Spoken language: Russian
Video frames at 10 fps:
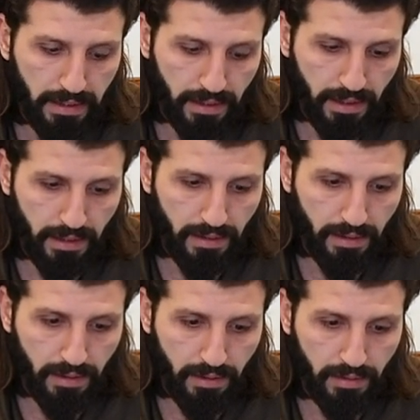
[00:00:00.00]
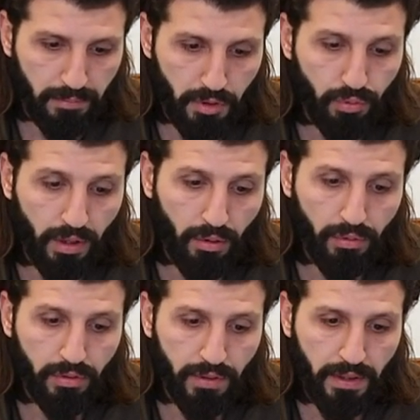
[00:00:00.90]
не, это
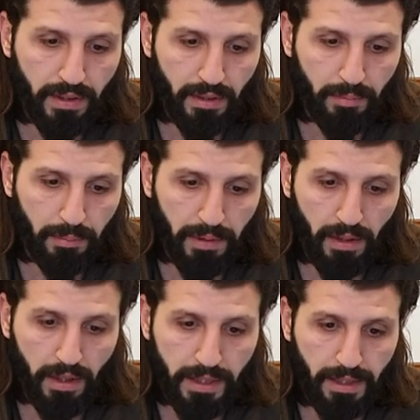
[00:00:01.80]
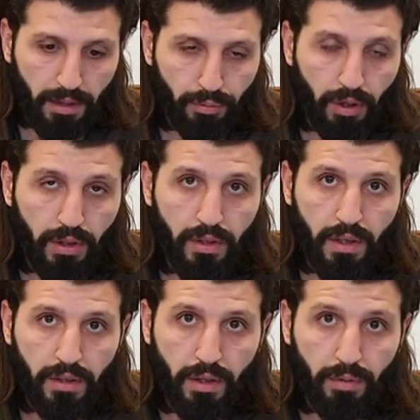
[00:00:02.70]
международные звонки, мы подали заявку, они не
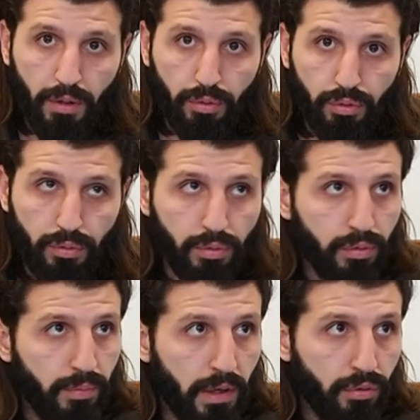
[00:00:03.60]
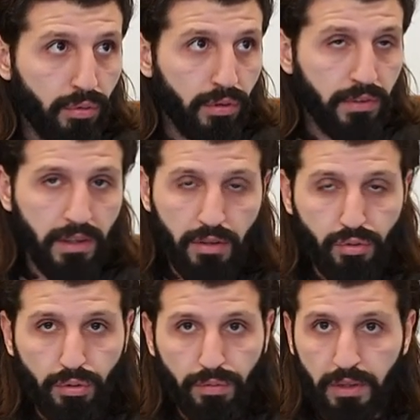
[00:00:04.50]
открывают. Уже вот прошло 12
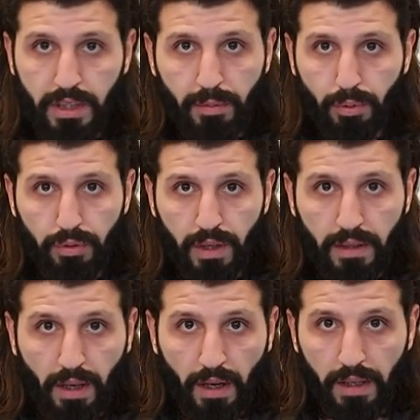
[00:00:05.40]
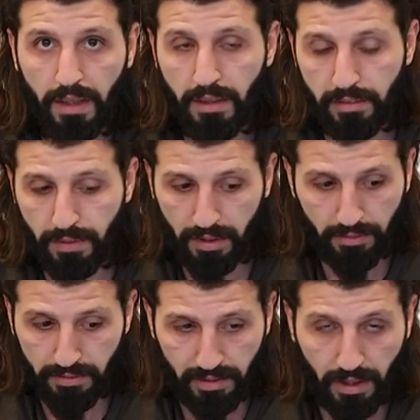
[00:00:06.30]
часов, до сих пор не открыли. Я
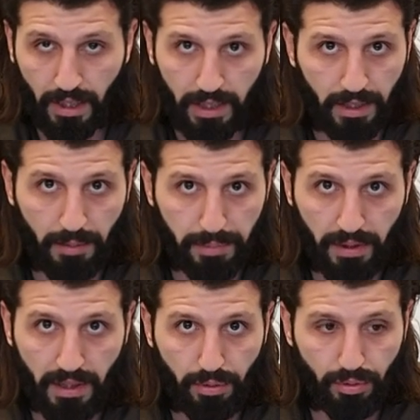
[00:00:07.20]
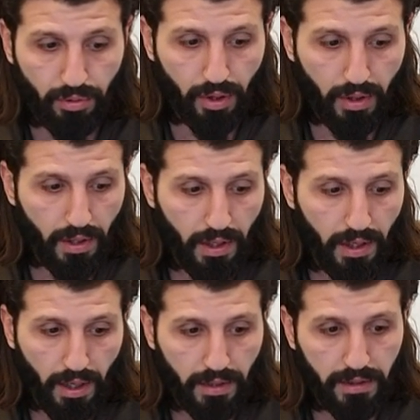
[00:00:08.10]
дозванивался к оператору,
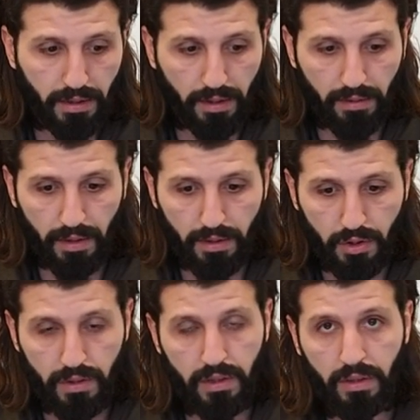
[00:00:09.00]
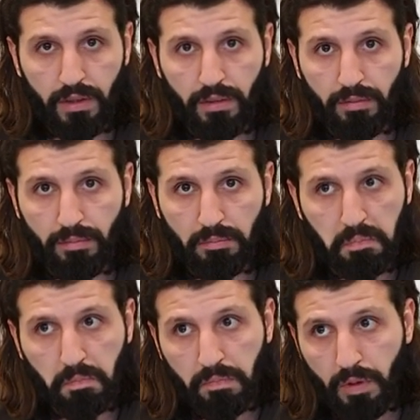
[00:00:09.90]
они сказали, ждите.
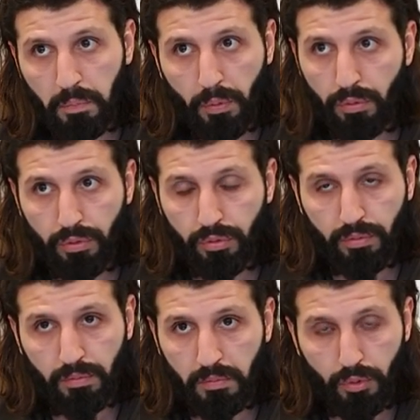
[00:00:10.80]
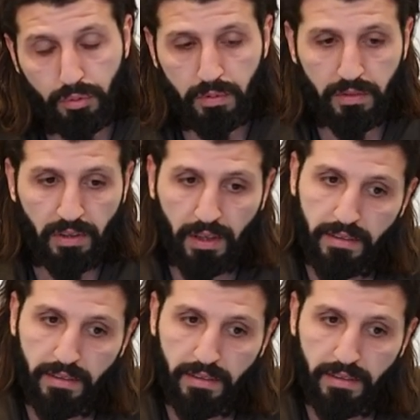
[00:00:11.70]
Не понял, может быть, из-за